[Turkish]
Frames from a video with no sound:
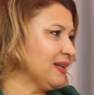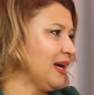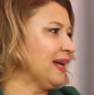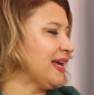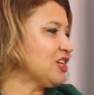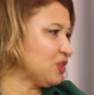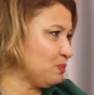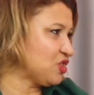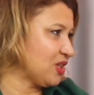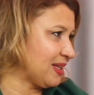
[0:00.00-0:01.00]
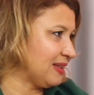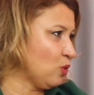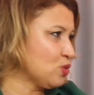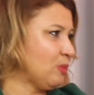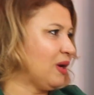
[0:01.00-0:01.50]
yani eşit bir şekilde
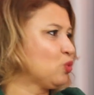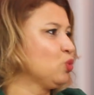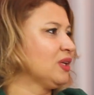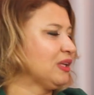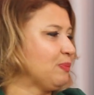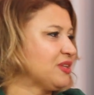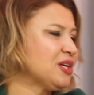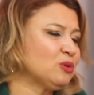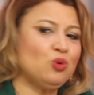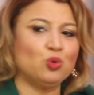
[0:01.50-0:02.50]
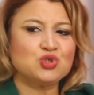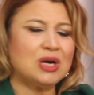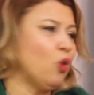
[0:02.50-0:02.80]
o zaman kullanabilecek ne olacak?